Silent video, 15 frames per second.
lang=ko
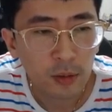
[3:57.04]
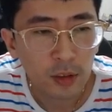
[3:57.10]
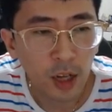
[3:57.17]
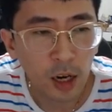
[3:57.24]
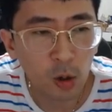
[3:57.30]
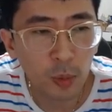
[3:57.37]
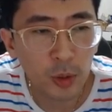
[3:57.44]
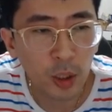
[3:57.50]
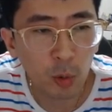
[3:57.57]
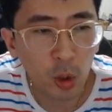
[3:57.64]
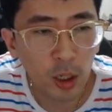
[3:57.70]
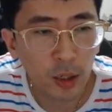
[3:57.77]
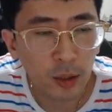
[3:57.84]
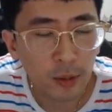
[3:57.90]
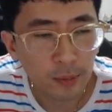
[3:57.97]
달라고 먼저
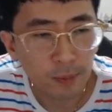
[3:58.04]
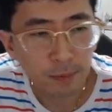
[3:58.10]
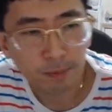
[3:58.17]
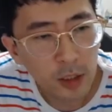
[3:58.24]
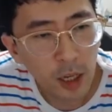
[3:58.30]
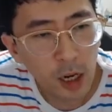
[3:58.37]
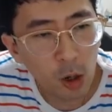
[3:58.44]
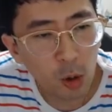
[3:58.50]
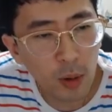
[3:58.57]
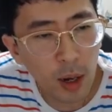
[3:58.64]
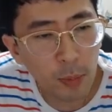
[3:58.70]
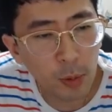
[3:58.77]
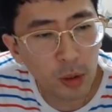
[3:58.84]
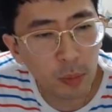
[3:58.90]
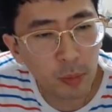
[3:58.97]
해볼까? 달라고
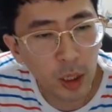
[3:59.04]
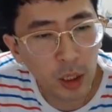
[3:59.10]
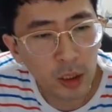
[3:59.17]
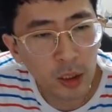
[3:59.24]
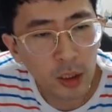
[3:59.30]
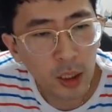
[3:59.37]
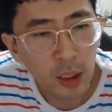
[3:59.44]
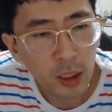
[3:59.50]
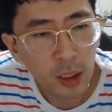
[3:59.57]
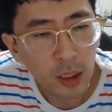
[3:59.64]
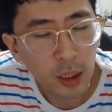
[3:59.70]
앞으로 넘다는 건가?